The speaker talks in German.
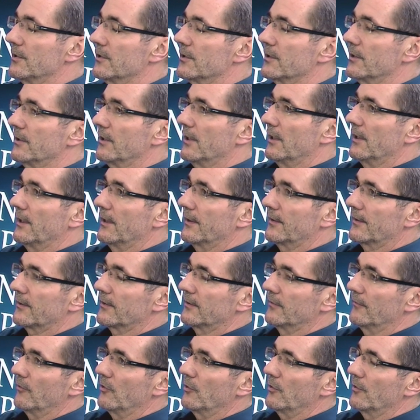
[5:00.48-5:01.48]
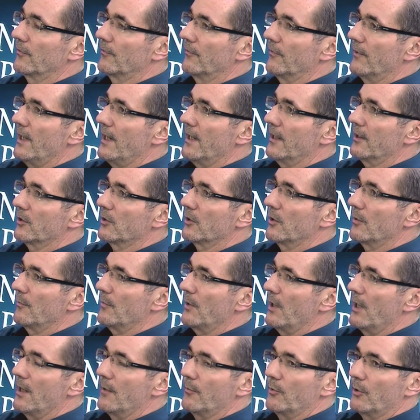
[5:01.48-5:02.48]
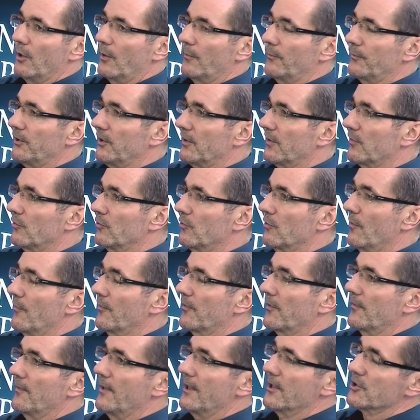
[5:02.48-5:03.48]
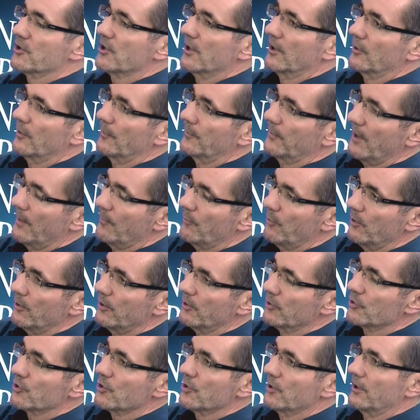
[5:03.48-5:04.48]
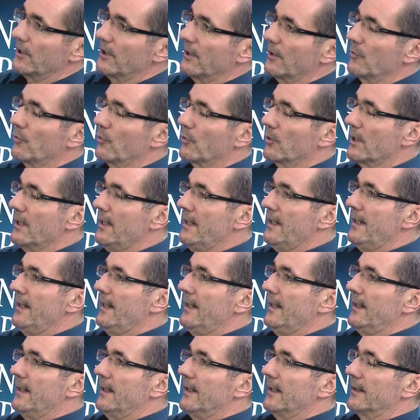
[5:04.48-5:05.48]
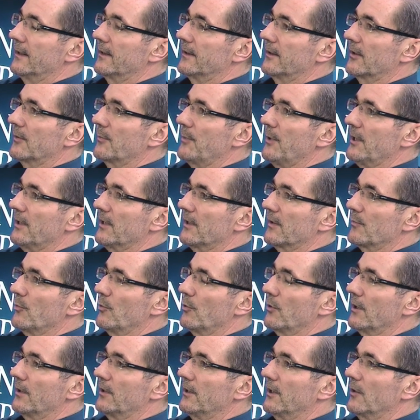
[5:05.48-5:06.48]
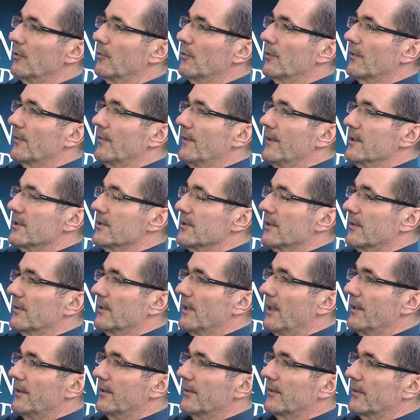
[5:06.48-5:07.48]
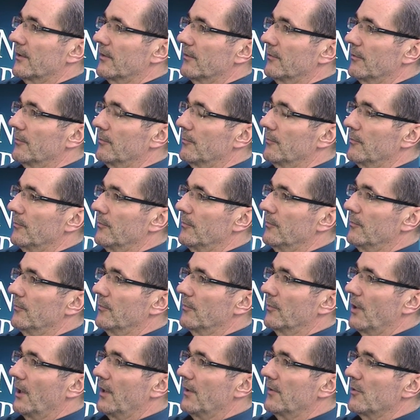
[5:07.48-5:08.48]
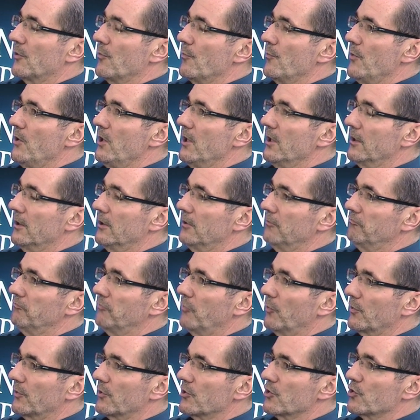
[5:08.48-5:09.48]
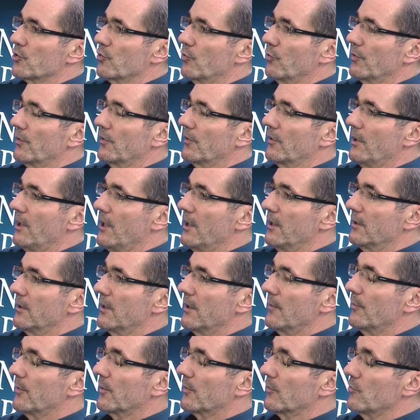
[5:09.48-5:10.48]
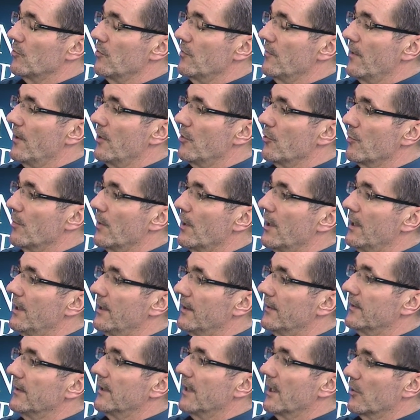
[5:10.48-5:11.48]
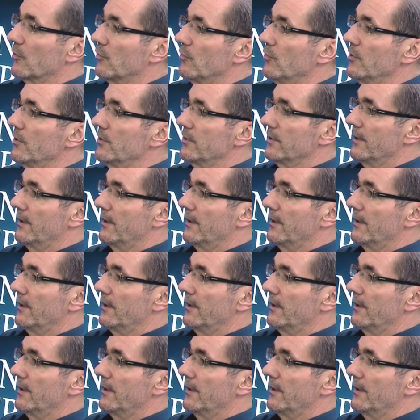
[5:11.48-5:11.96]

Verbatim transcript: in den letzten Wochen wahrgenommen habe, ob die Zukunftswerkstatt, ob der politische Dialog des Petersburger Dialoges, wenn ich das alles resümiere, muss ich schon sagen, der Besuch war überall sehr gut.